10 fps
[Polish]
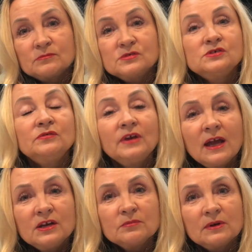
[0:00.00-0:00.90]

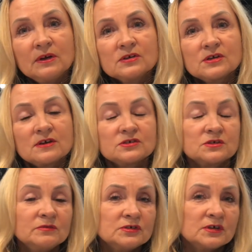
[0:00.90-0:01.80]
zdziwieni byli, że
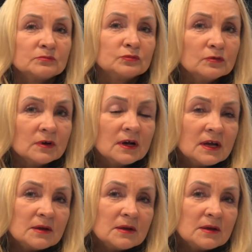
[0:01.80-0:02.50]
rzeczywiście Bóg